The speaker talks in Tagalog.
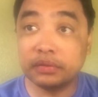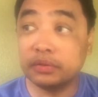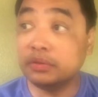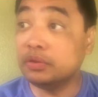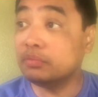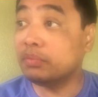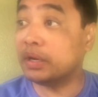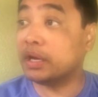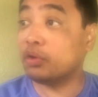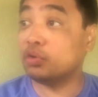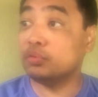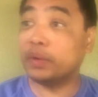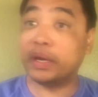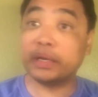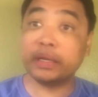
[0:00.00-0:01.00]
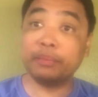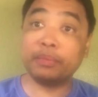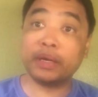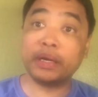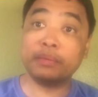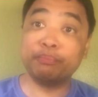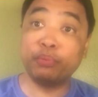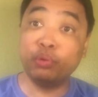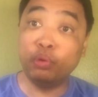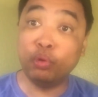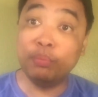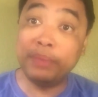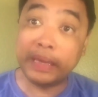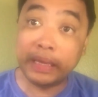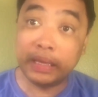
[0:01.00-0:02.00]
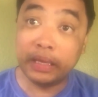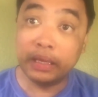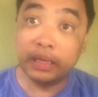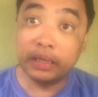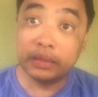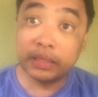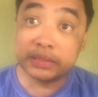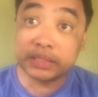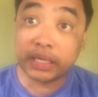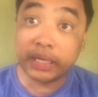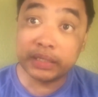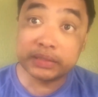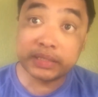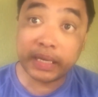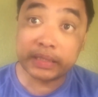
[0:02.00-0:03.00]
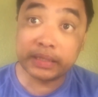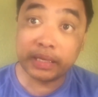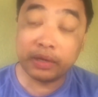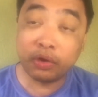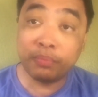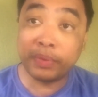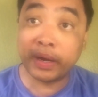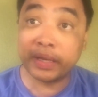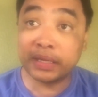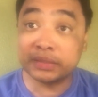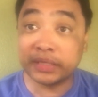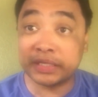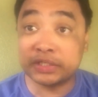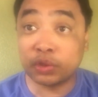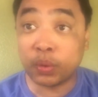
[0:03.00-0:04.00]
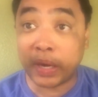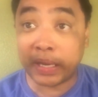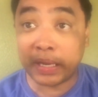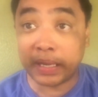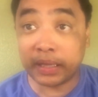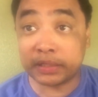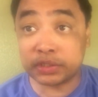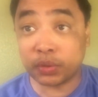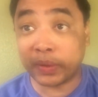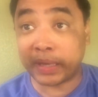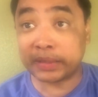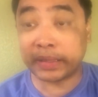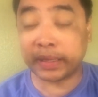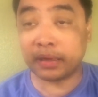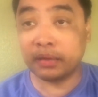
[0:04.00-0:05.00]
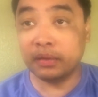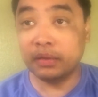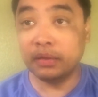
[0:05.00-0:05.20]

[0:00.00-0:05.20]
Yung mga kunwari, mga pulubi na sa kalsada o mga nasa eskwala, squatter.